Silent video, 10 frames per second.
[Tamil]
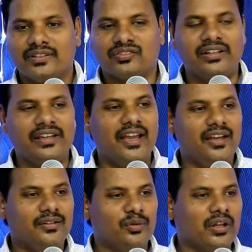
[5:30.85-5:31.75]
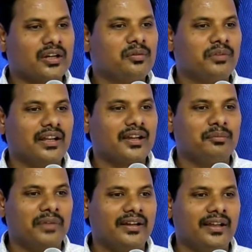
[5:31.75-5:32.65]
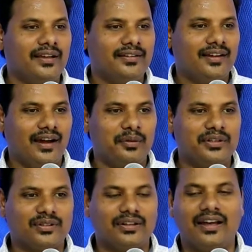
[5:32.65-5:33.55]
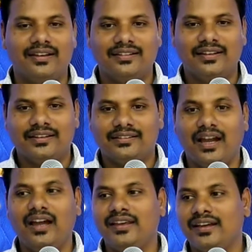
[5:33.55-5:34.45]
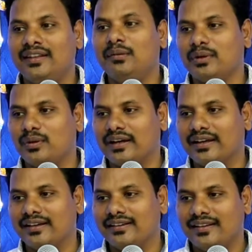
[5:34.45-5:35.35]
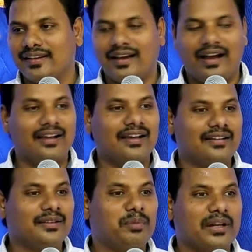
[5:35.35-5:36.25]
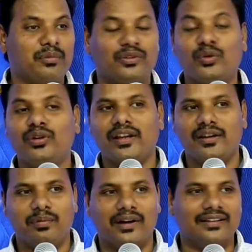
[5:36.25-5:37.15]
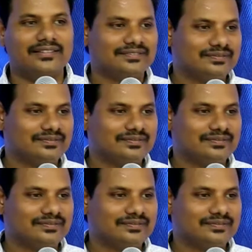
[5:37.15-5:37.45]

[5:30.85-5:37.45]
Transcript: ஸ்ரீயே உனக்கும் எனக்கும் என்ன அப்படின்னு சொன்னால் தாய் என்ன பண்ணுவாங்க அங்கேருந்து பெரம்ப தூக்கி அடிப்பாங்க